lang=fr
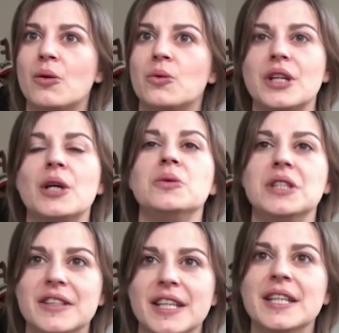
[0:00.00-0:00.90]
on a une
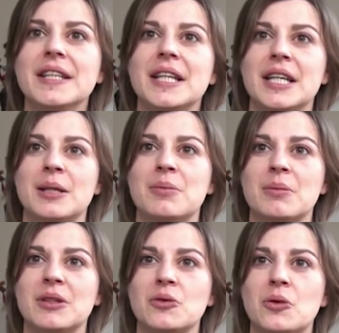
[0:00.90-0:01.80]
idée, et ben
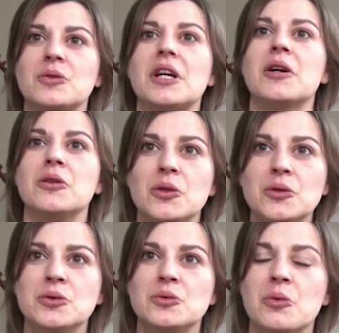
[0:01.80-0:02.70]
maintenant on a un lieu
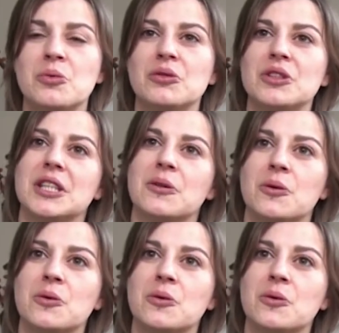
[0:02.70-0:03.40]
où on peut venir euh,